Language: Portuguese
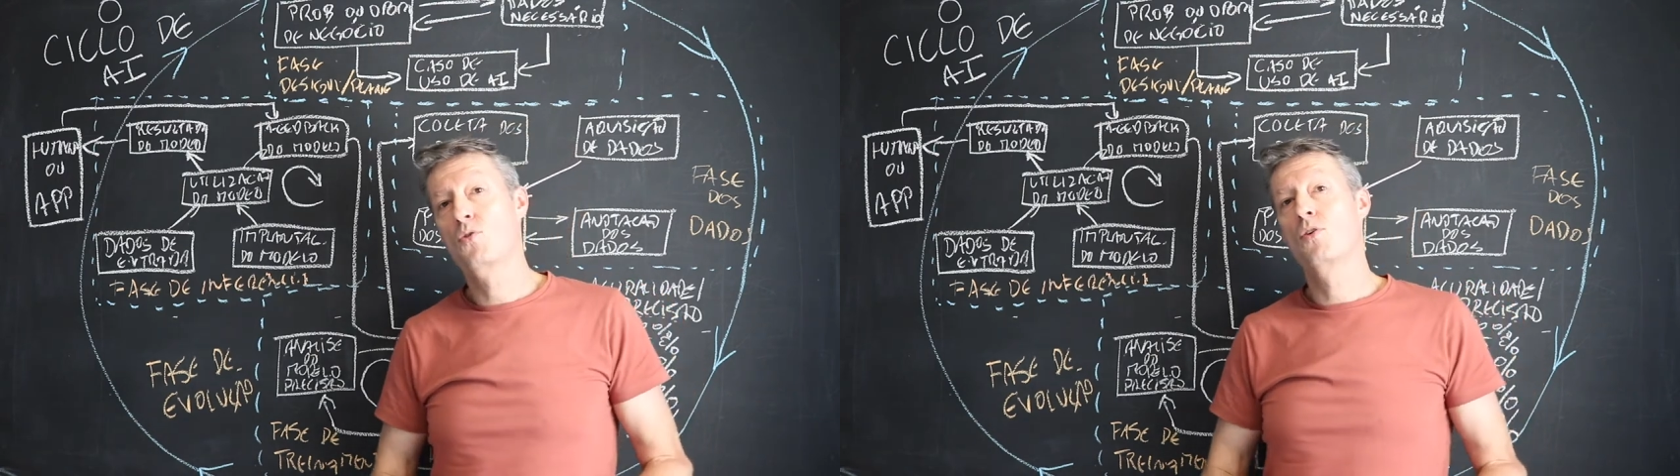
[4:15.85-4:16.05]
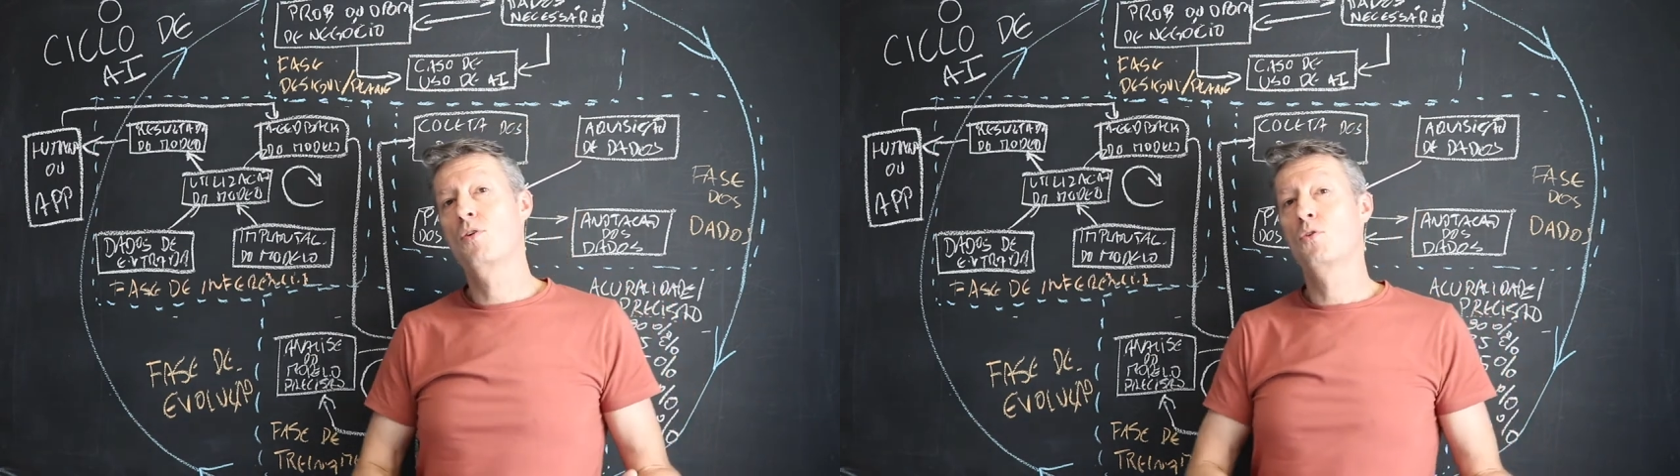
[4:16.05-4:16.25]

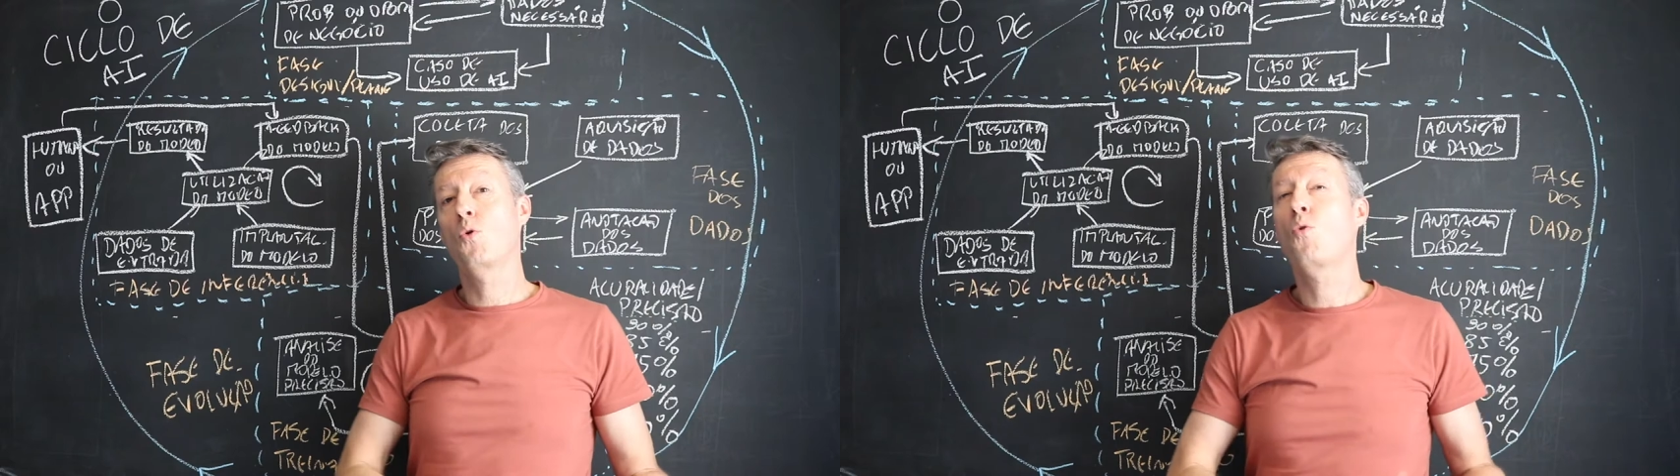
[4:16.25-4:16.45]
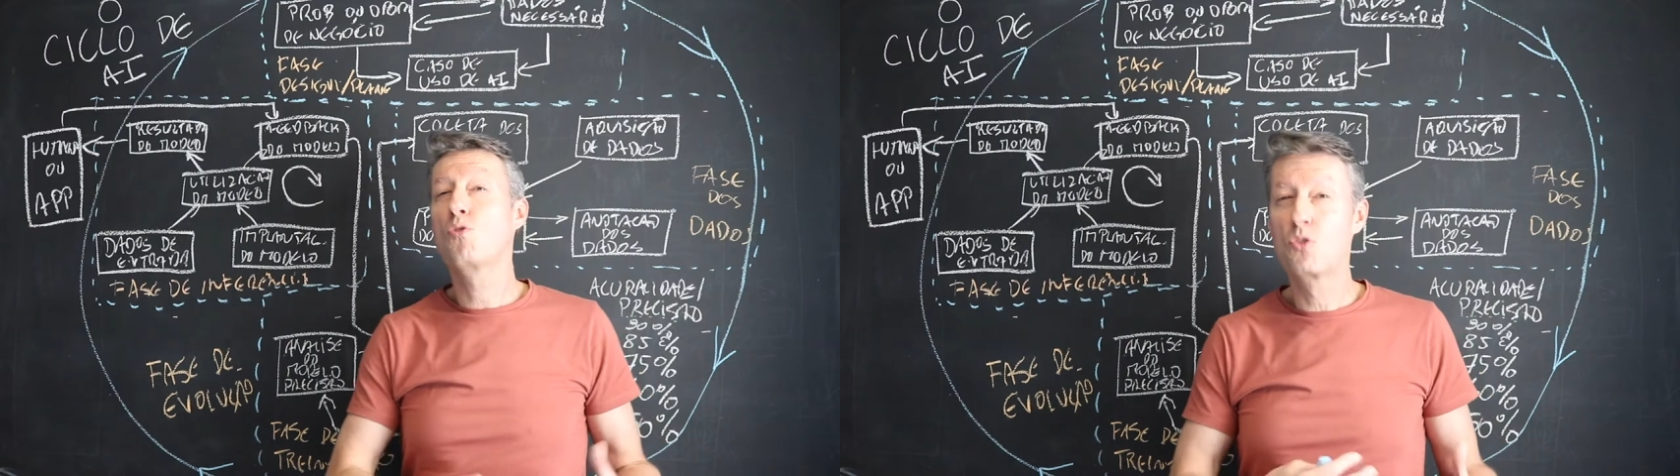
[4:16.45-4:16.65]
onde eu
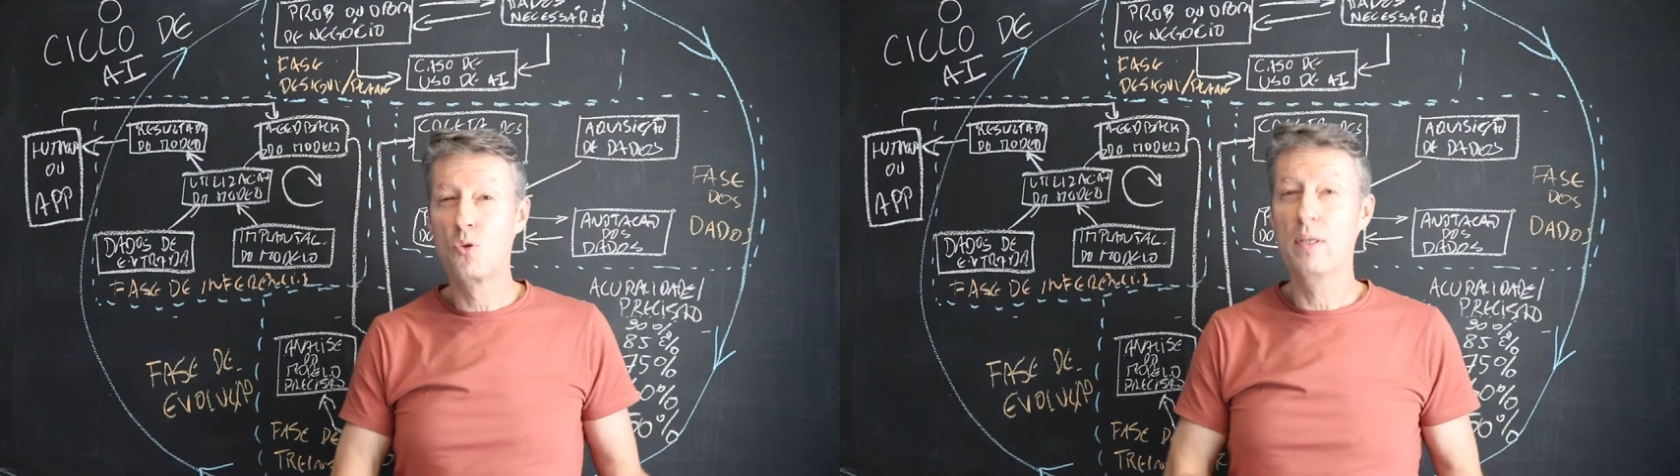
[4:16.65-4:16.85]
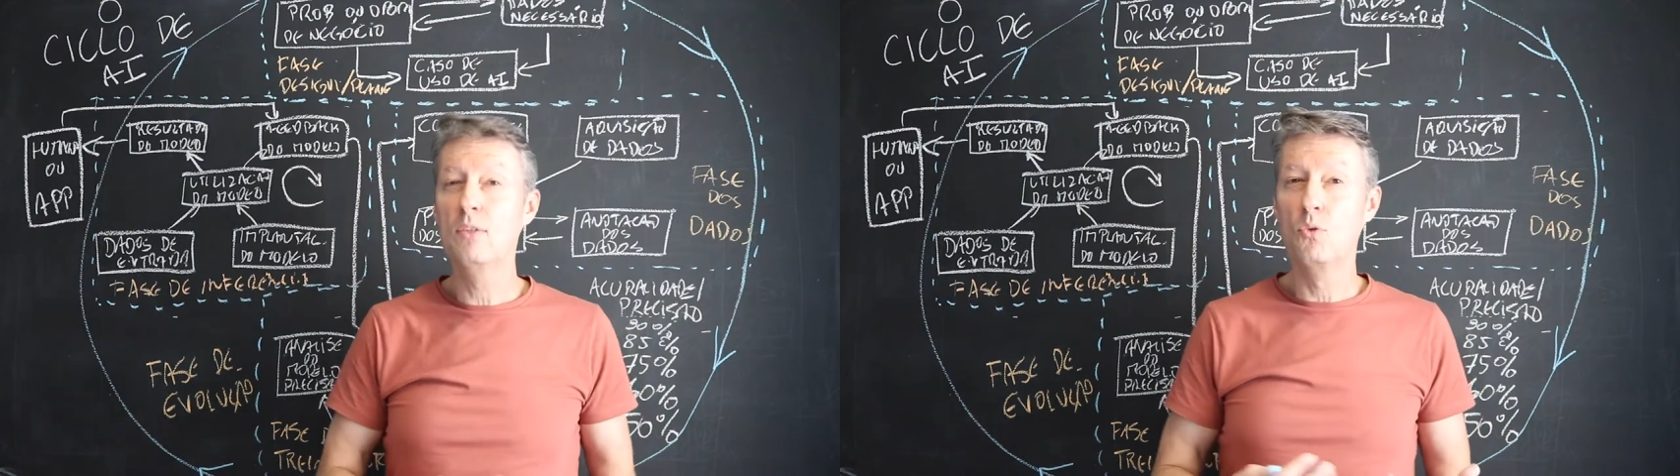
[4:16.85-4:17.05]
estou
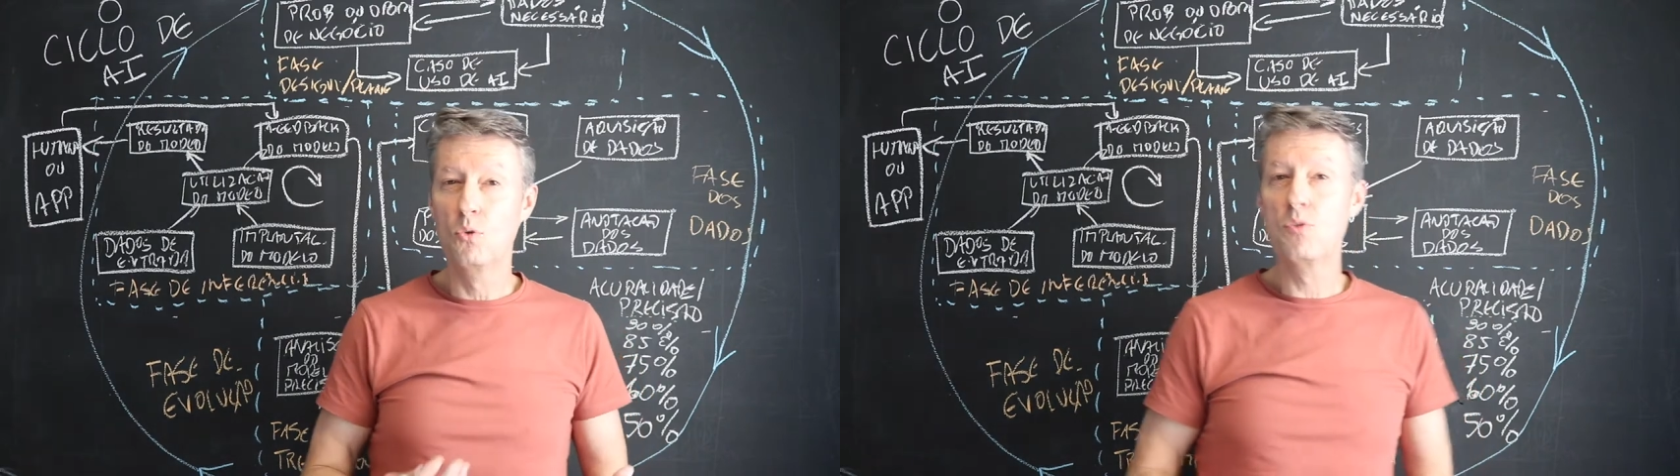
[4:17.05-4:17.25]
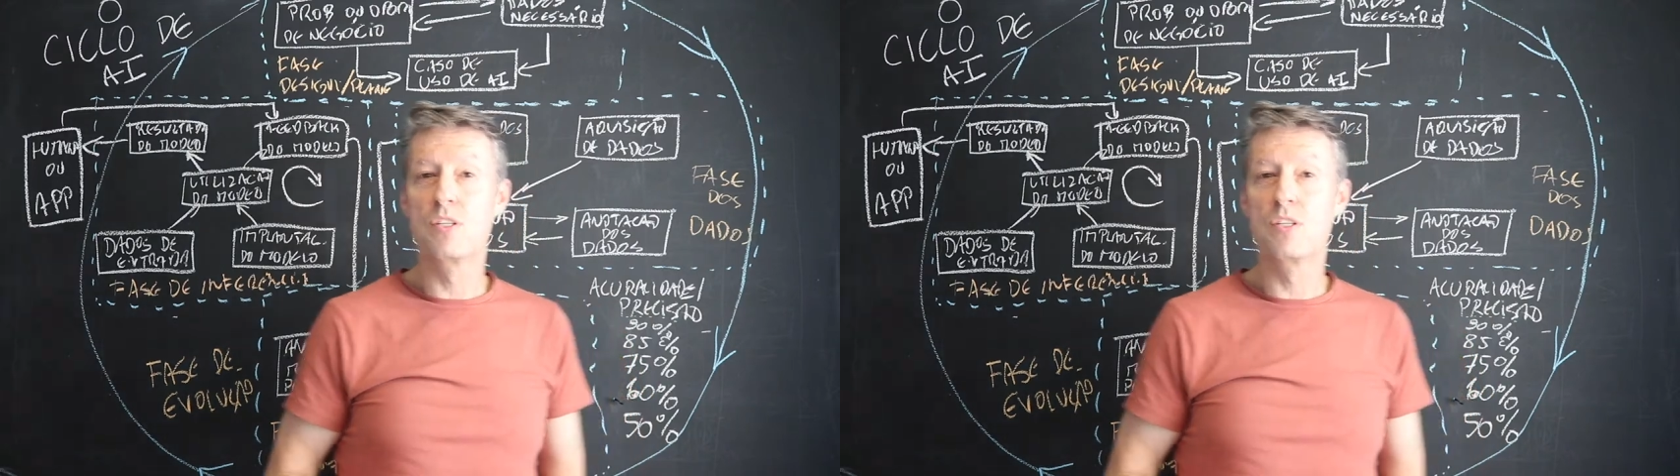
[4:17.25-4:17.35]
construindo do